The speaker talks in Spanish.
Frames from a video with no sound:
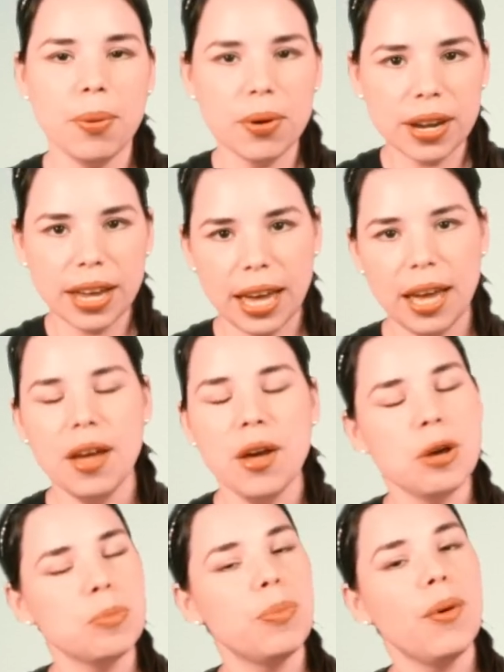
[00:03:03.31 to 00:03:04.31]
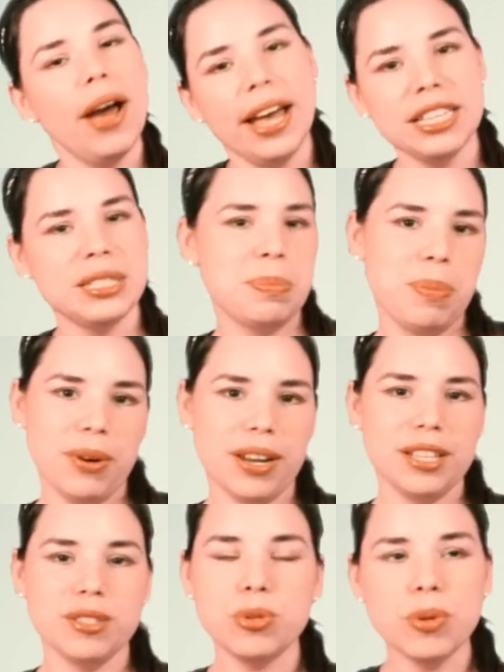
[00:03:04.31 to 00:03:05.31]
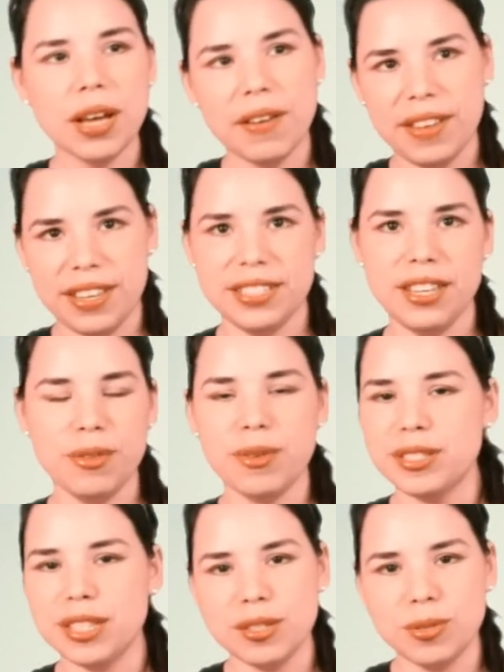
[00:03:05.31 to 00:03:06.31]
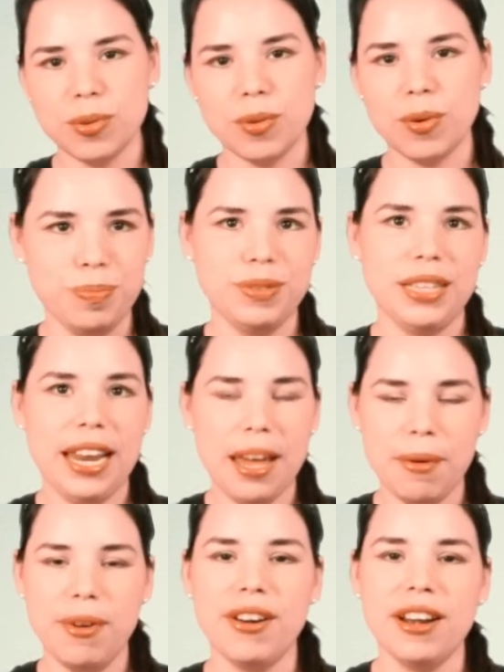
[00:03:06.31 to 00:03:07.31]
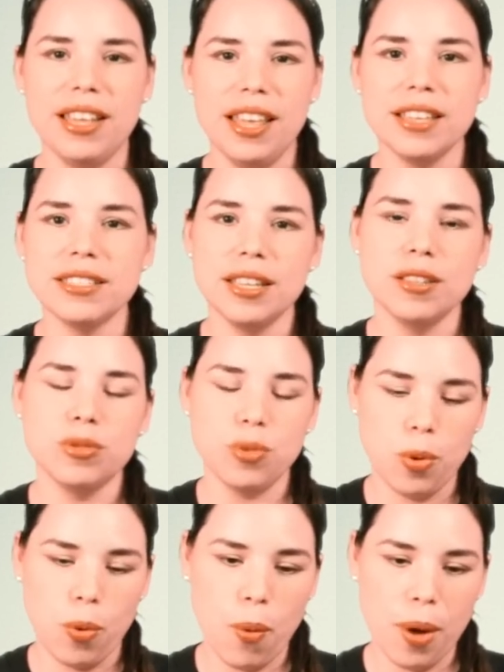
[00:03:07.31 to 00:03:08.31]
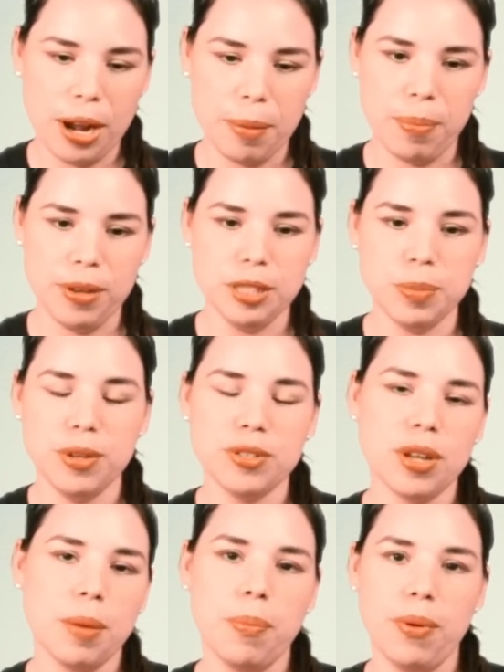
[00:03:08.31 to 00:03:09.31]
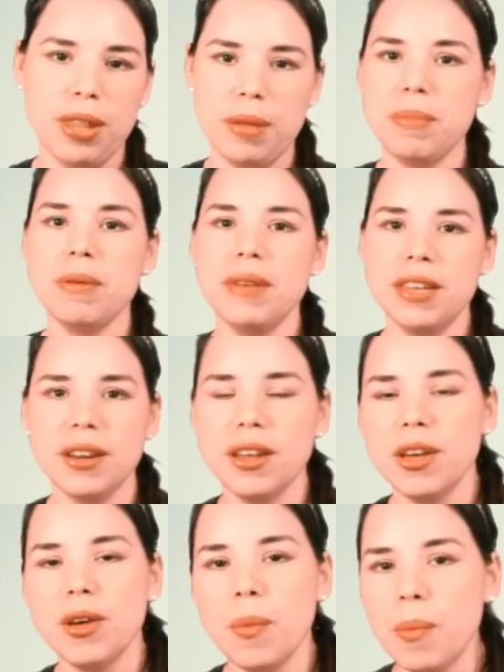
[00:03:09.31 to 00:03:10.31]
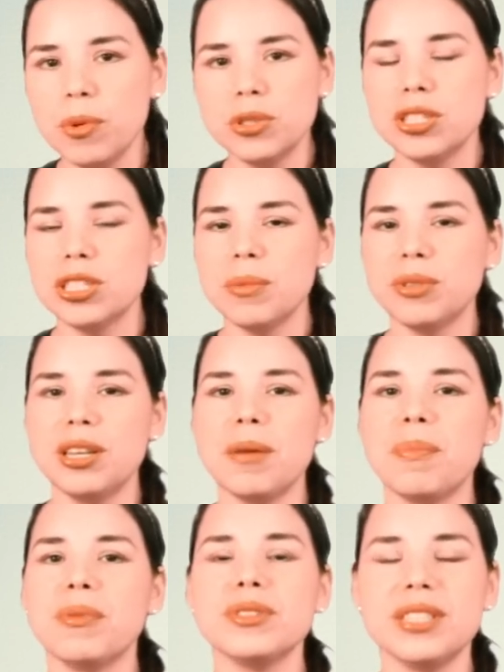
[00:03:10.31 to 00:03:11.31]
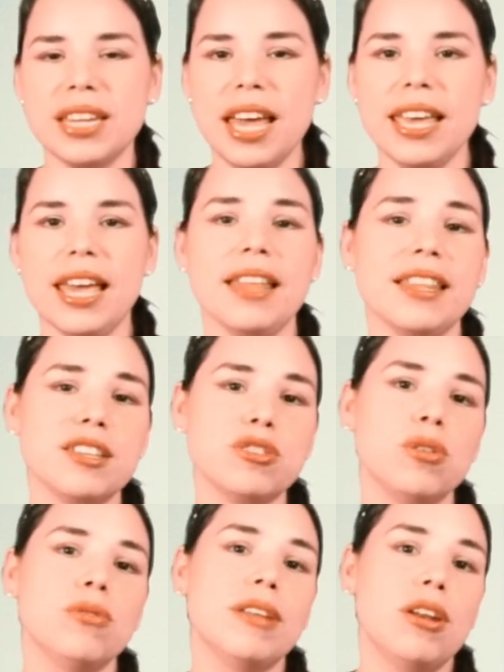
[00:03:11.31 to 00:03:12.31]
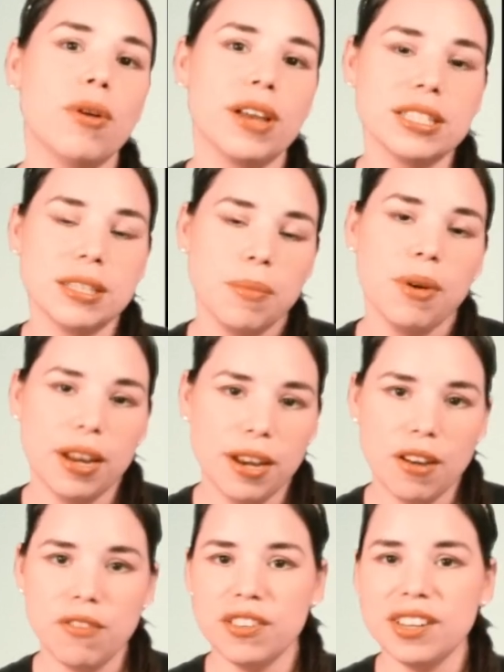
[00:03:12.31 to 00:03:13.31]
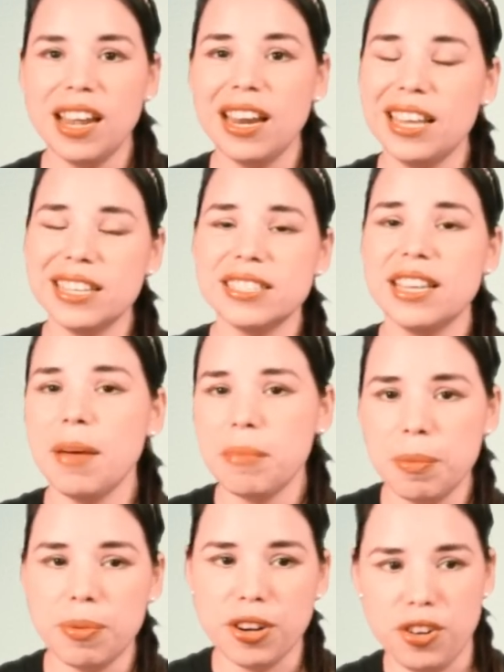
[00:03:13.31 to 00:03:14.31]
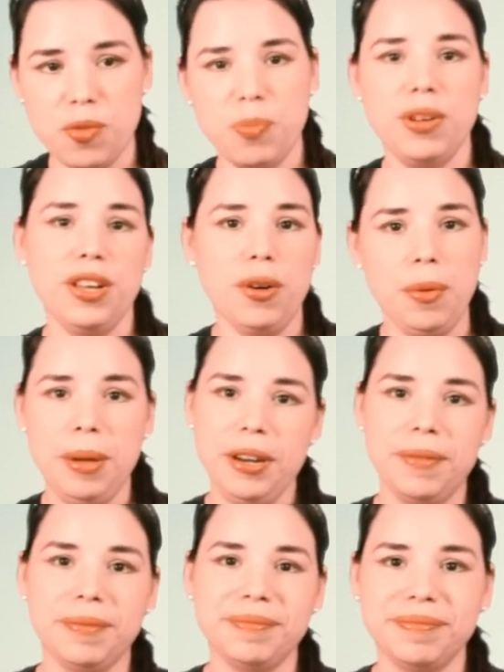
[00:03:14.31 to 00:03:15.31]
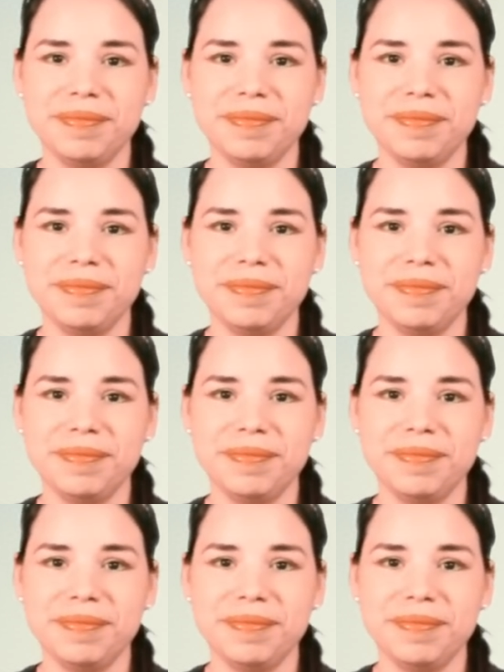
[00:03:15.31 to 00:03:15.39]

¿Por qué? Pues porque en su cabeza no está su cerebro, en realidad está en su cuerpo y es por eso que pueden vivir muchísimo tiempo sin ella. De hecho, de lo que se mueren al final es de hambre porque no pueden comer.